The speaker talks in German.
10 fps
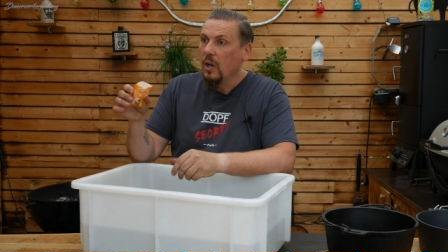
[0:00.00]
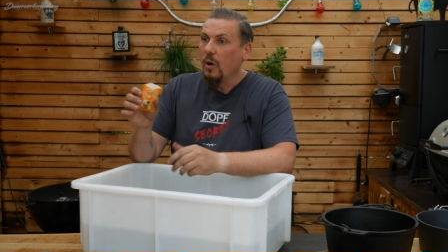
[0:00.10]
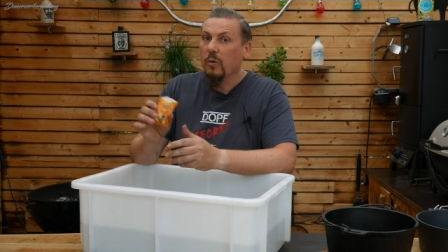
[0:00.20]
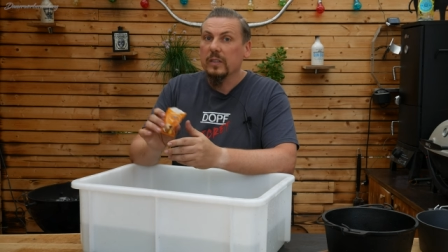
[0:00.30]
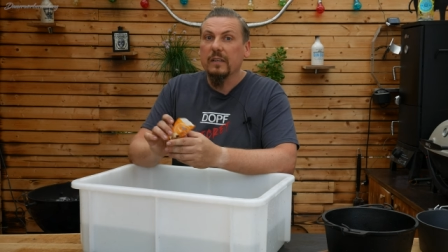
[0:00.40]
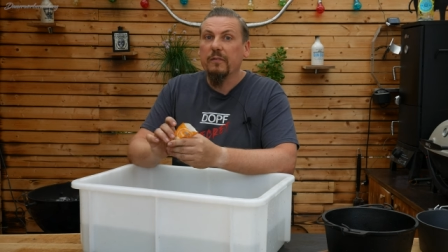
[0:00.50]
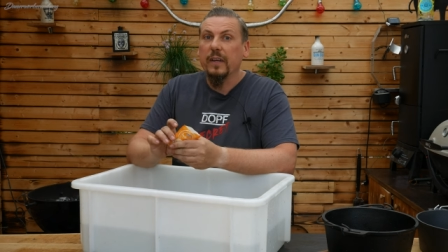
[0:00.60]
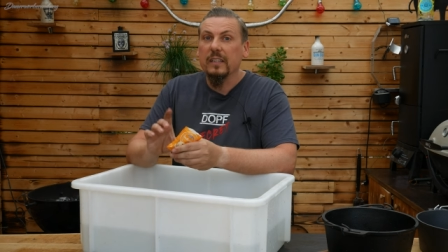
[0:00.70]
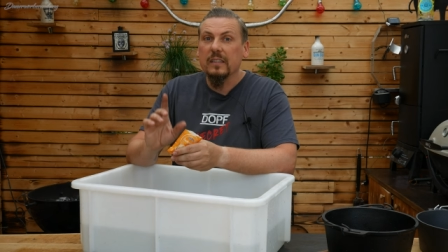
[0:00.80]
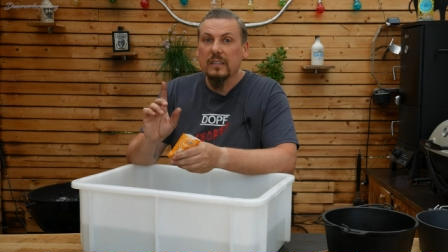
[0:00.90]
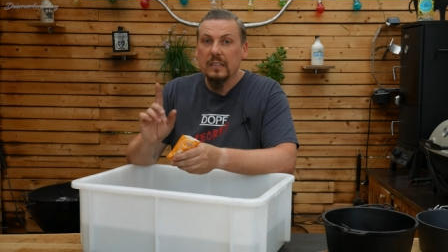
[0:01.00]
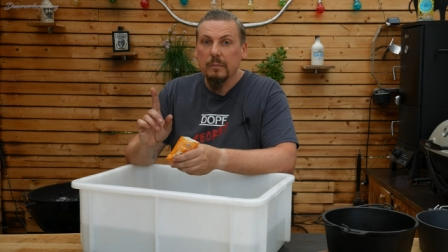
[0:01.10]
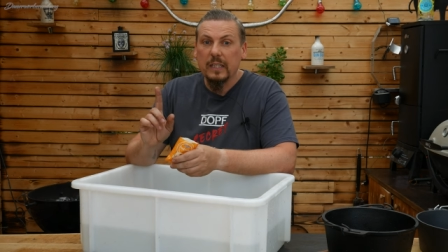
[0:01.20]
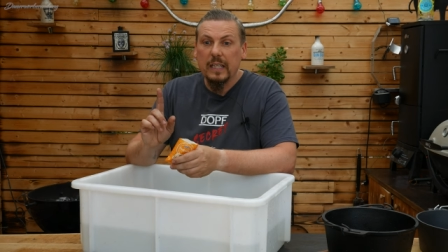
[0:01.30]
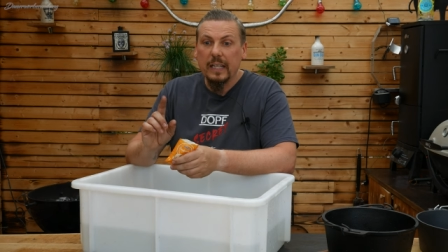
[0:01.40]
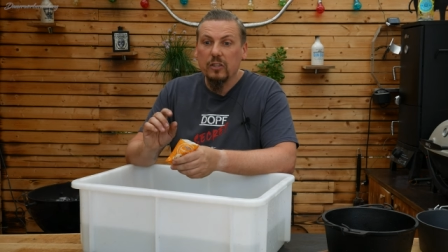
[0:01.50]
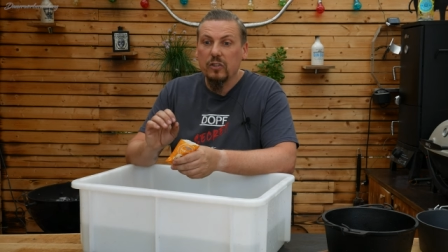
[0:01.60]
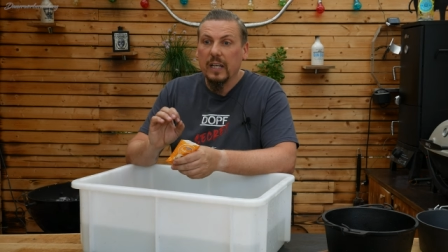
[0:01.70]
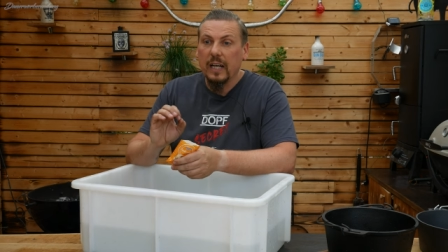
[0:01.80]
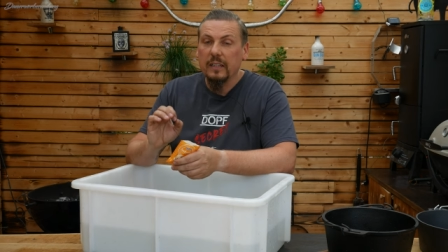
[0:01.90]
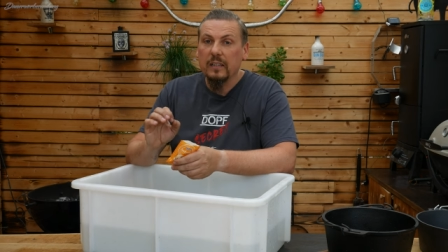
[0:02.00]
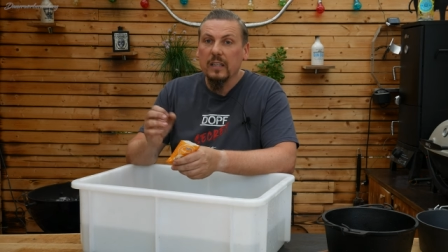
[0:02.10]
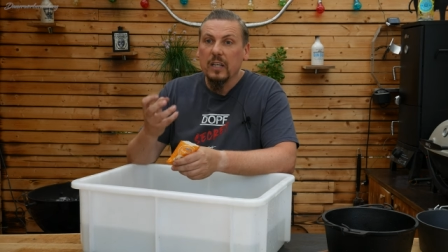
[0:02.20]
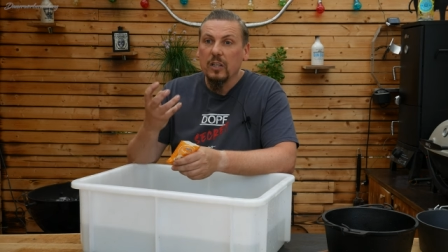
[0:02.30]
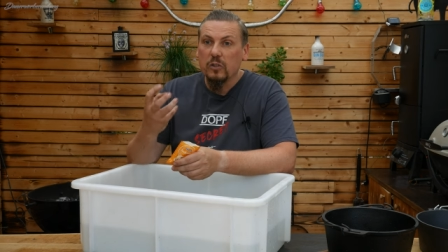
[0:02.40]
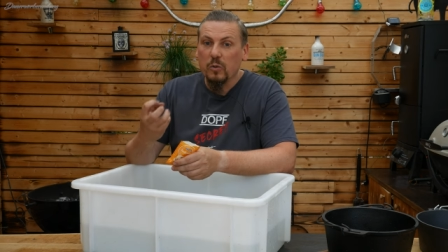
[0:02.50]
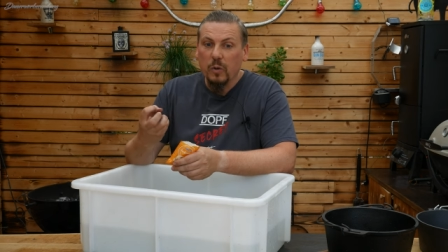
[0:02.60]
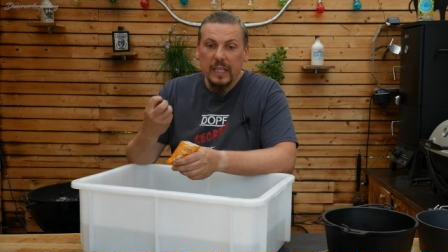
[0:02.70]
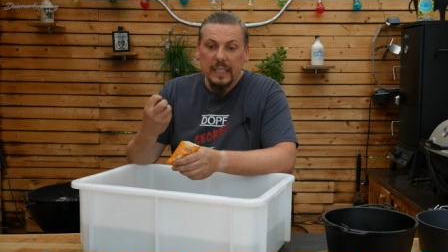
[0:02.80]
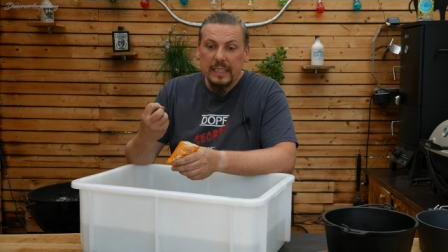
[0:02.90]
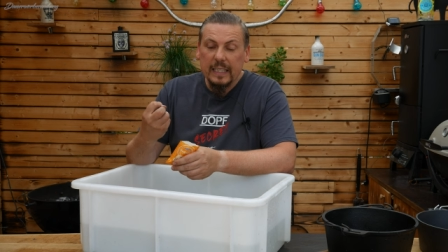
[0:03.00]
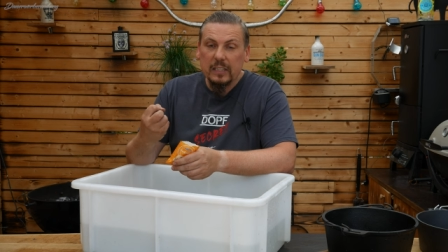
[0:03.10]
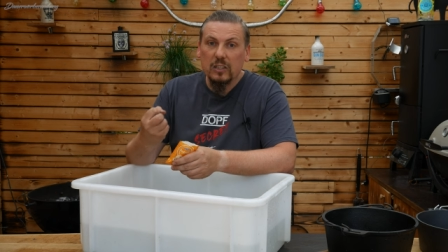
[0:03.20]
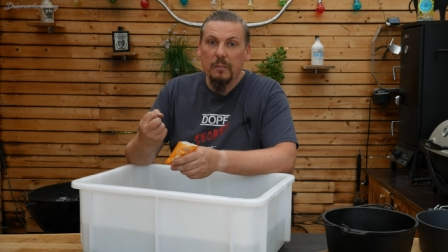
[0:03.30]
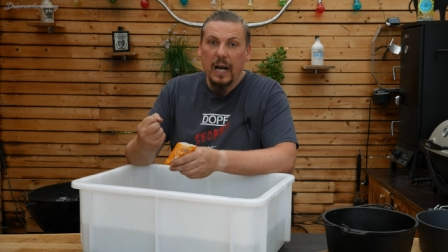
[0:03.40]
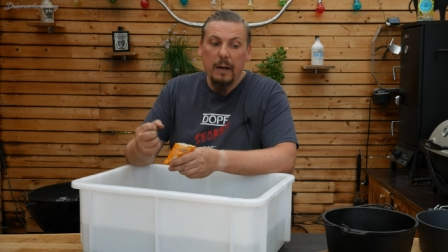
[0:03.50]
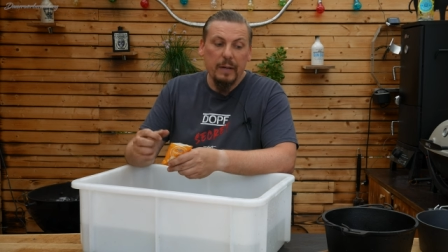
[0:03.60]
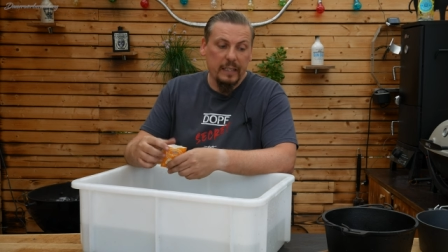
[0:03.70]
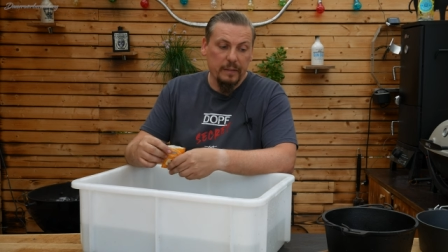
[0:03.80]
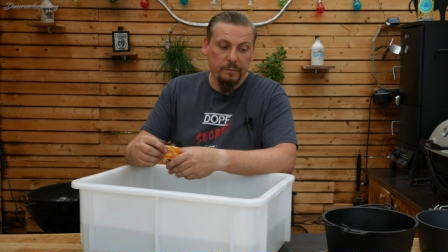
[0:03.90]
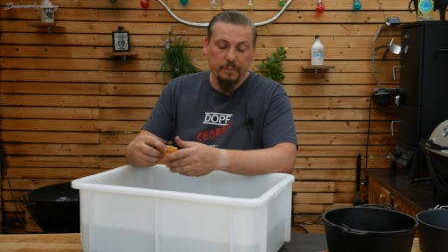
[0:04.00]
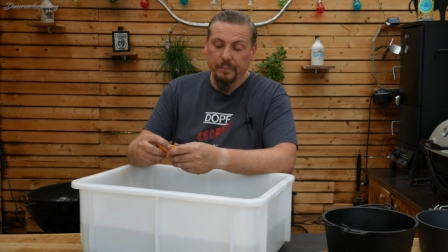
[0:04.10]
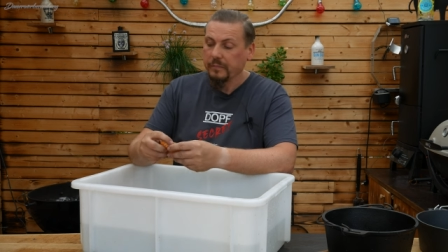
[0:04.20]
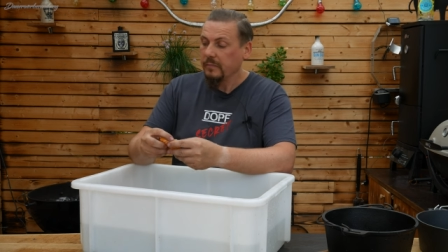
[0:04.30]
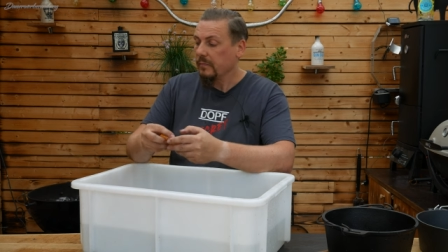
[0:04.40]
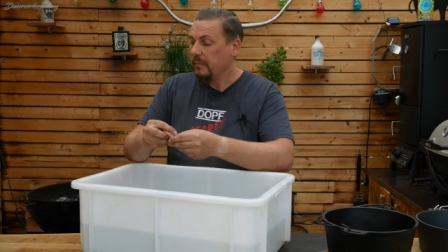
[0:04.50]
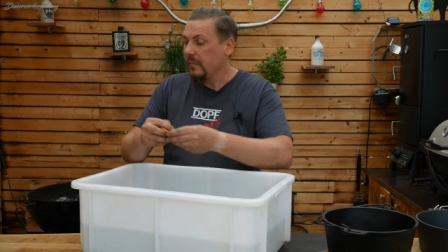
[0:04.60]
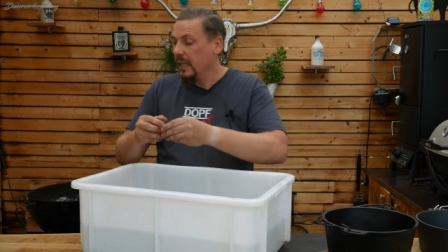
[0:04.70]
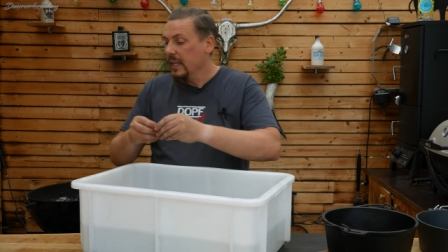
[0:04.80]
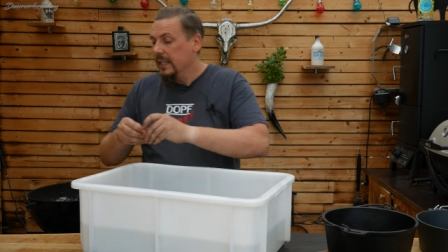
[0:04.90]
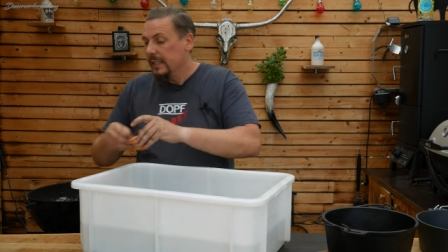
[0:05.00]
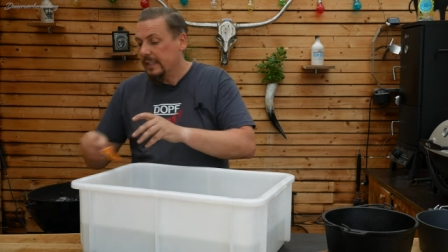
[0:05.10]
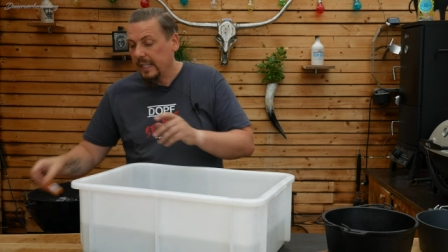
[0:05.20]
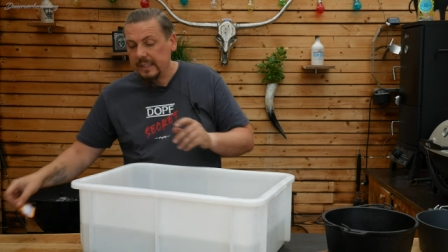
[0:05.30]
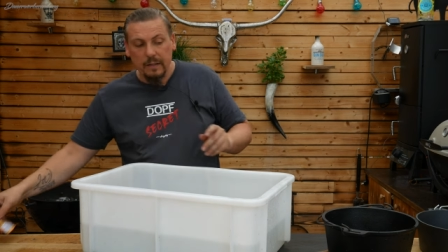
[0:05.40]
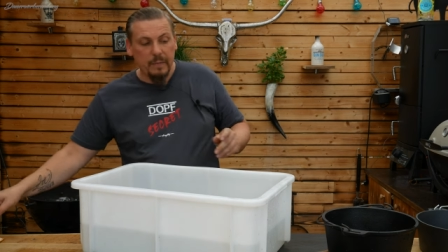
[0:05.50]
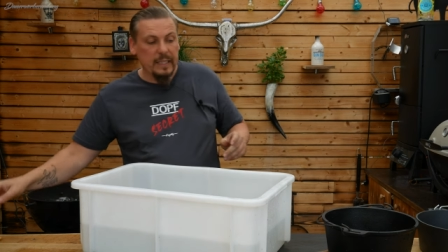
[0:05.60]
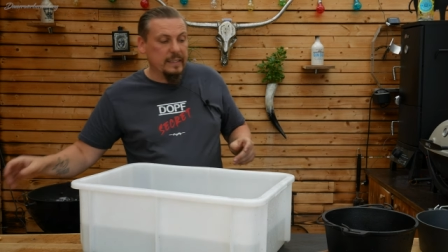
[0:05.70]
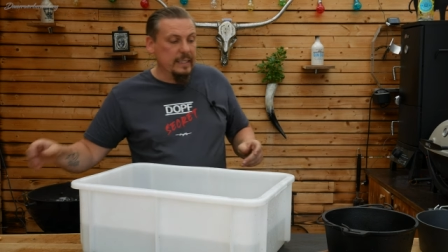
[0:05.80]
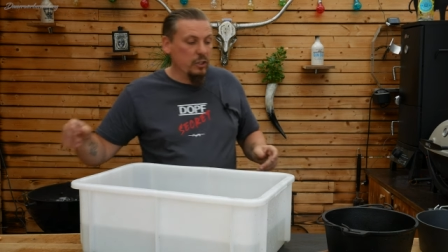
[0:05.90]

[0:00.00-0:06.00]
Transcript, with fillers: und dann fängt es nämlich gleich schon an, so richtig zum Arbeiten. Das Ganze haben wir jetzt hier